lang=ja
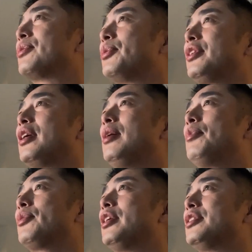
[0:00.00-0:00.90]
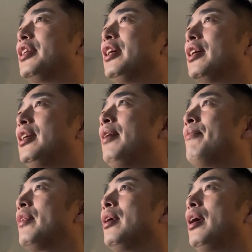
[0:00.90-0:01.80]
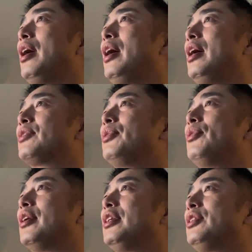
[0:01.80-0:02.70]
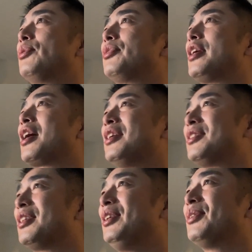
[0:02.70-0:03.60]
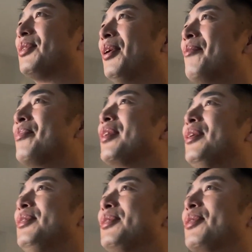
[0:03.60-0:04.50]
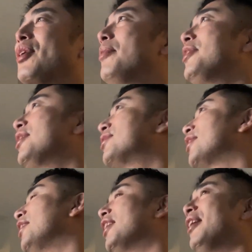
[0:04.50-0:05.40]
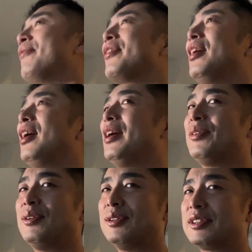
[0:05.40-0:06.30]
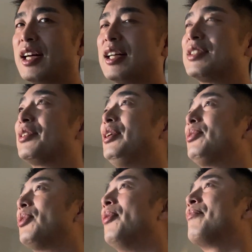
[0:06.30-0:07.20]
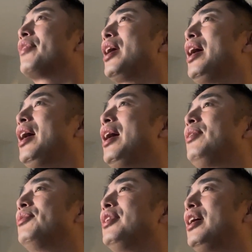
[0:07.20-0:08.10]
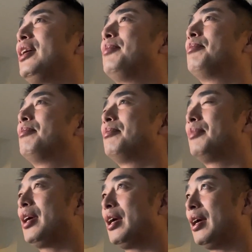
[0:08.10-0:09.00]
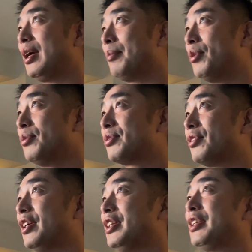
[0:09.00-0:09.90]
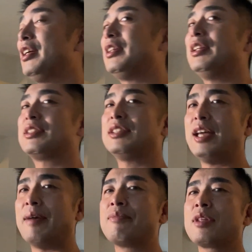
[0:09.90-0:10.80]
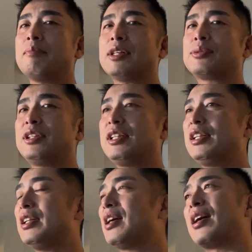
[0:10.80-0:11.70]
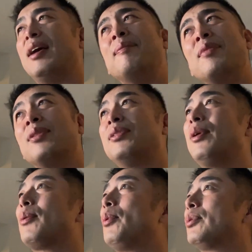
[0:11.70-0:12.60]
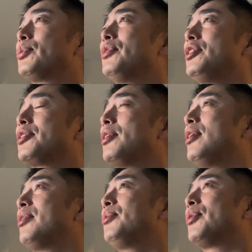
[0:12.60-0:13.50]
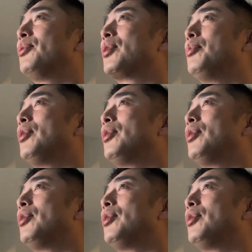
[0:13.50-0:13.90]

のそういったものなんじゃないかな、えー、そういうのが非常に高すぎるということ雷すげえなあの高すぎると。えー、いうねえー、文句が出ていてですね、まあ、それでねなんかなそんな時間があるのかどうか